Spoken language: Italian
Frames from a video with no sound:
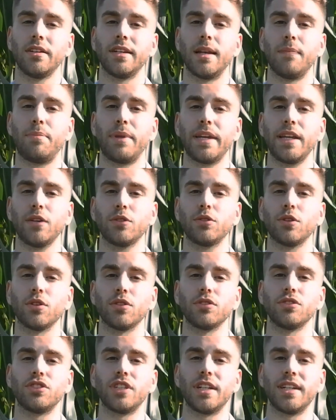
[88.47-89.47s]
nel
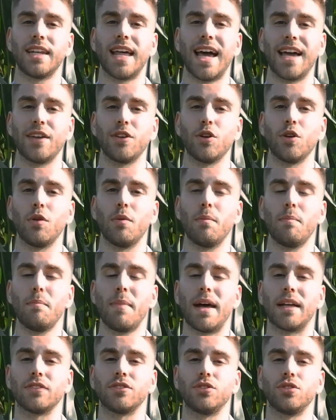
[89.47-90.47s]
periodo
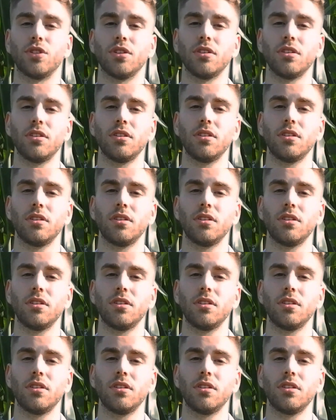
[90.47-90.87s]
gennaio-maggio